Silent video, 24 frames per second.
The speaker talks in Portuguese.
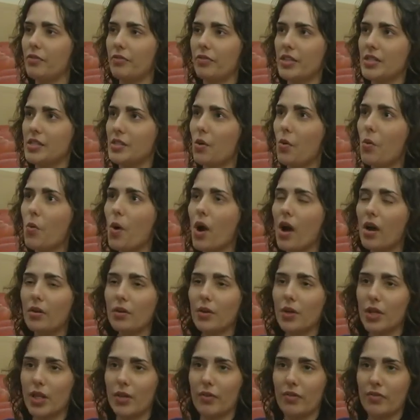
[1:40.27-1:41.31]
fazia um ano
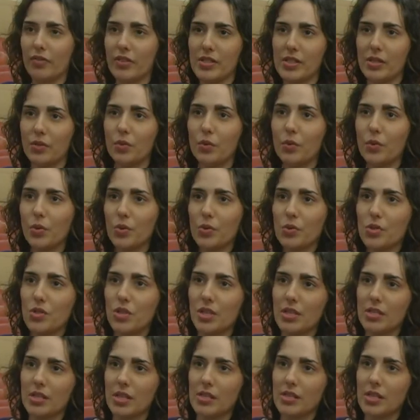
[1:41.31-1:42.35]
que eu estava fazendo o curso de
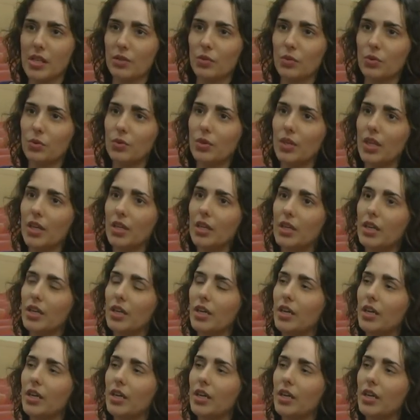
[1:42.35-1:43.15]
licenciatura,